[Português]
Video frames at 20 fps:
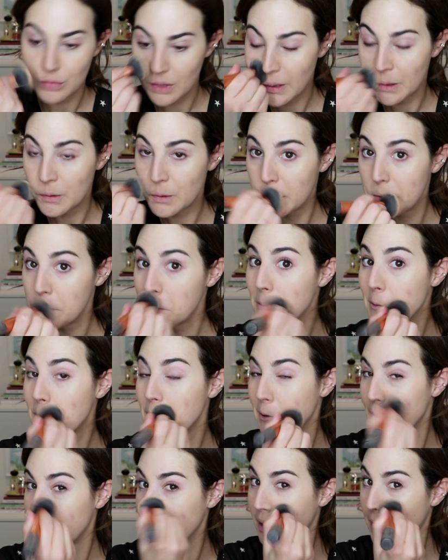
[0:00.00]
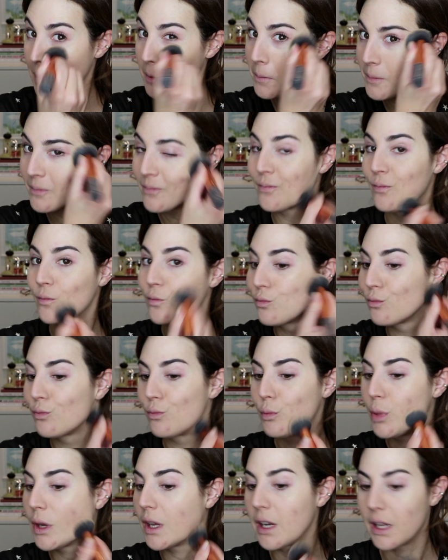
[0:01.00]
Não se enganem
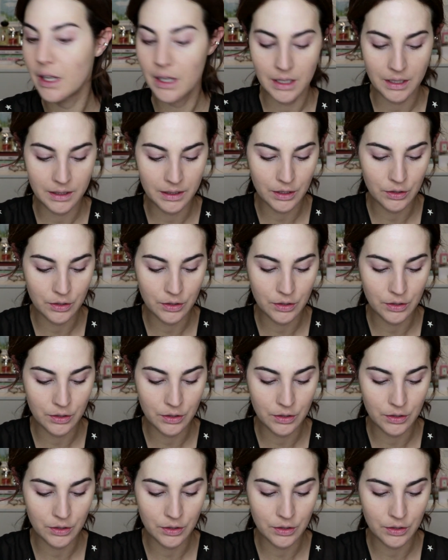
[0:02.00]
pela